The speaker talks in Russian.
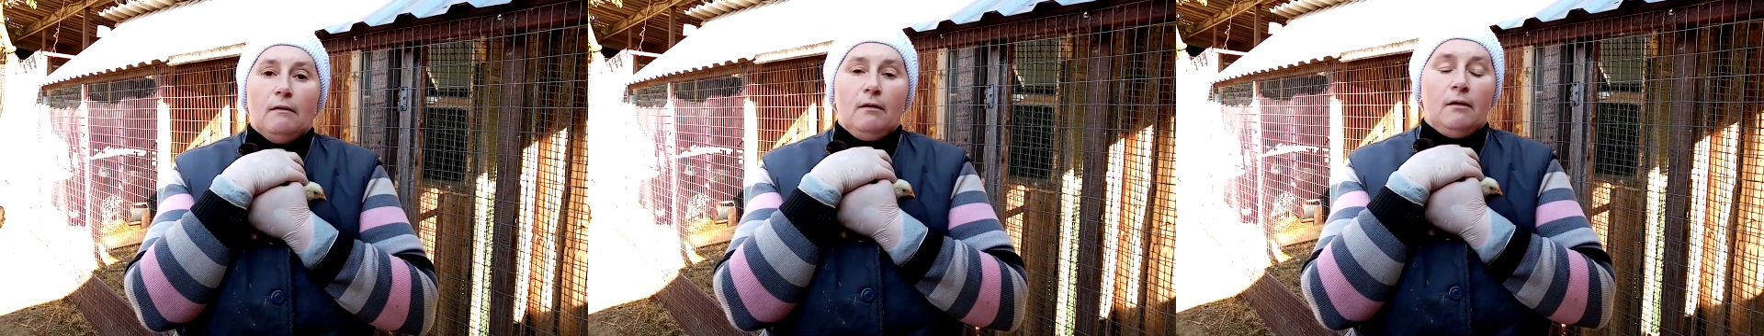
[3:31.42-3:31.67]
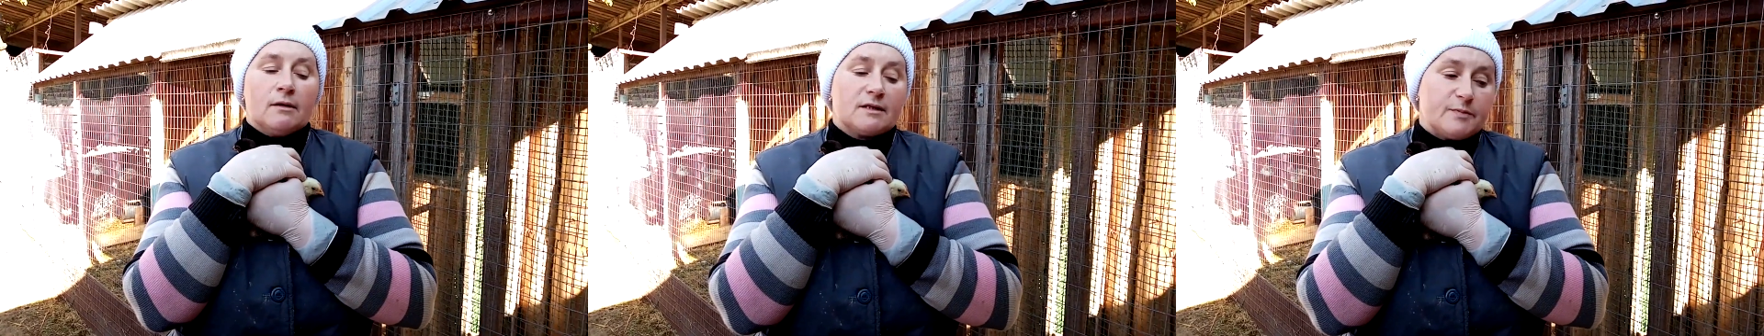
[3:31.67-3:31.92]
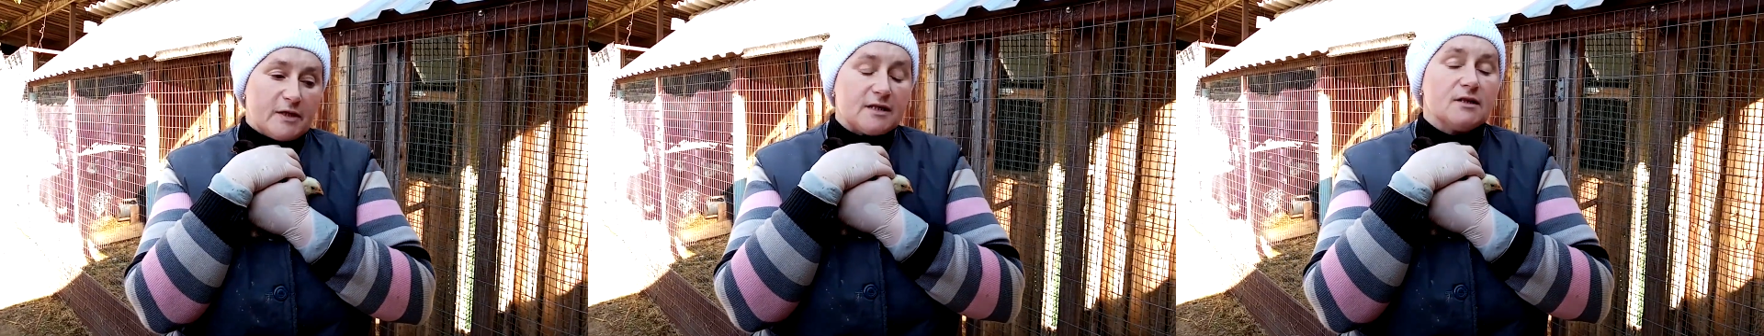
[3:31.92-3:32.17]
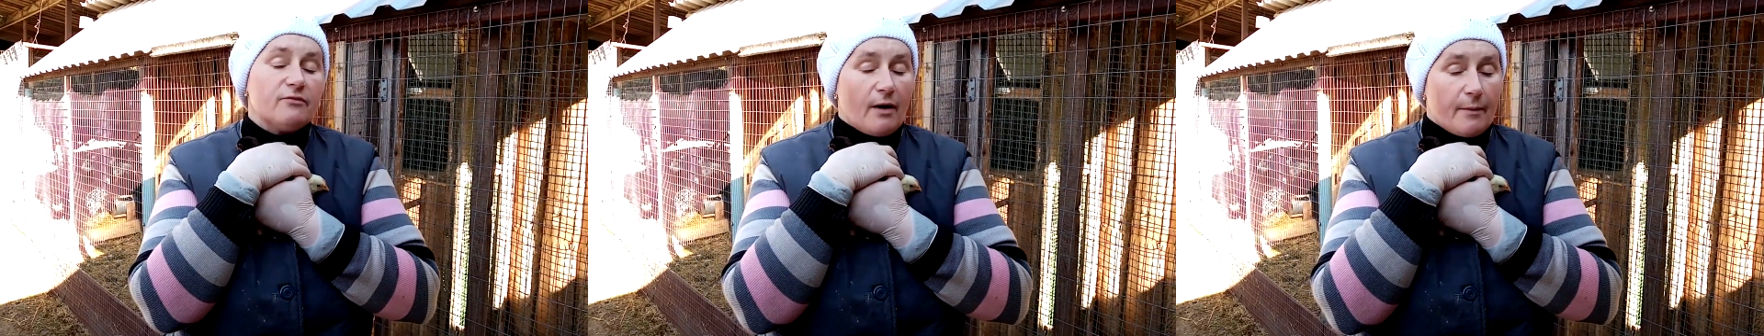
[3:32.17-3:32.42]
с птицы
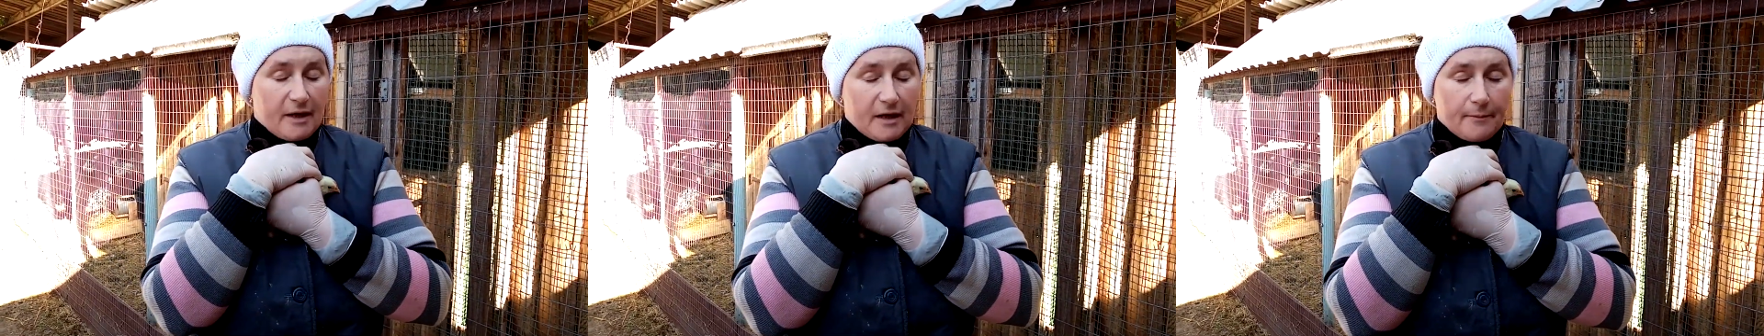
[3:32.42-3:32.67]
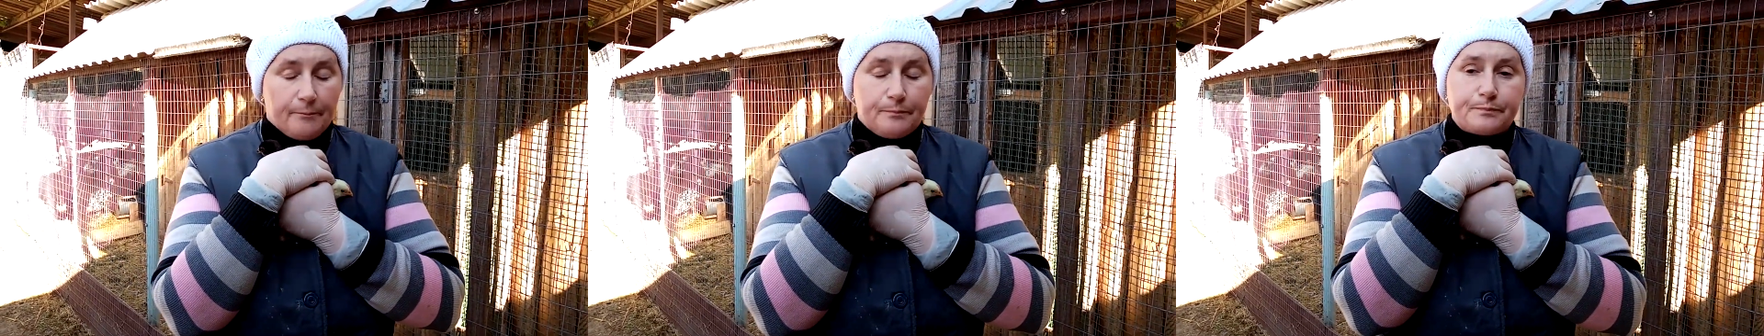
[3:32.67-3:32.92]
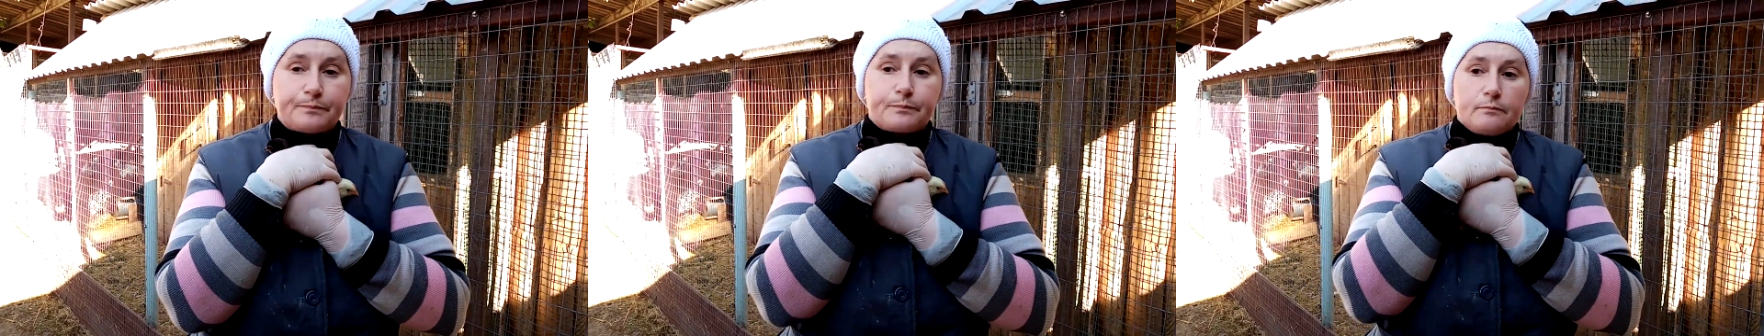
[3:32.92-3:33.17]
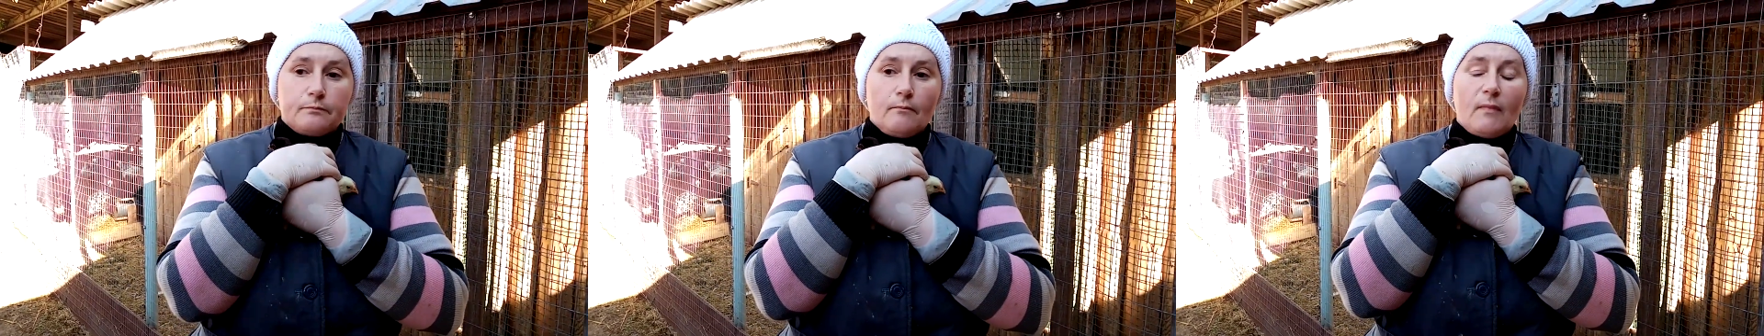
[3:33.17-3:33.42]
фабрики,
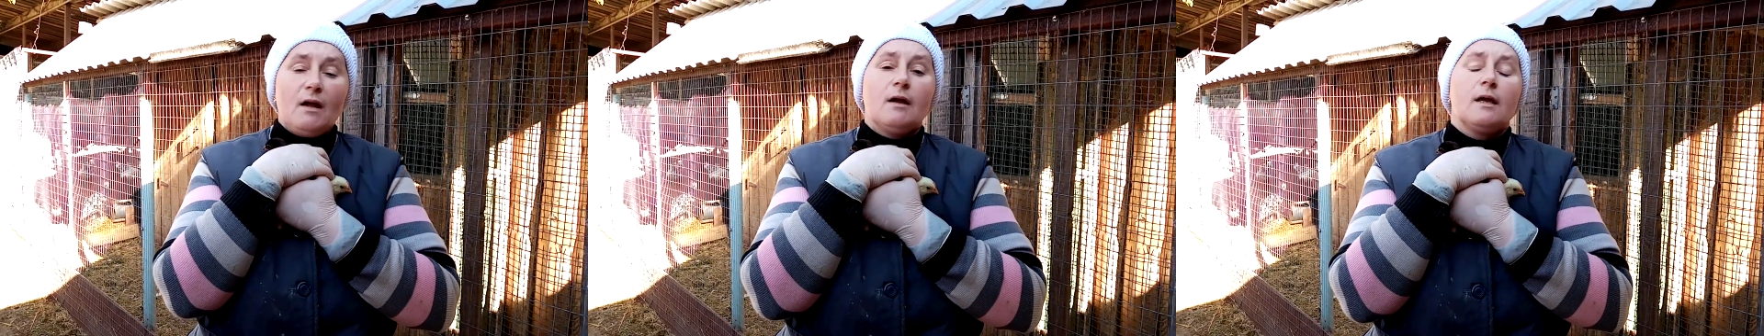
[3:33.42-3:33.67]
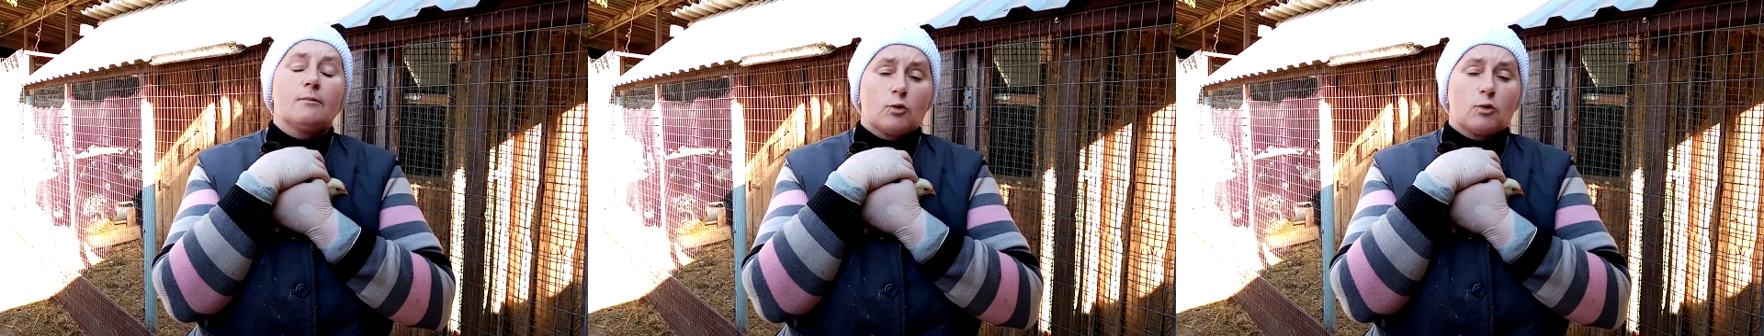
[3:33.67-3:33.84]
им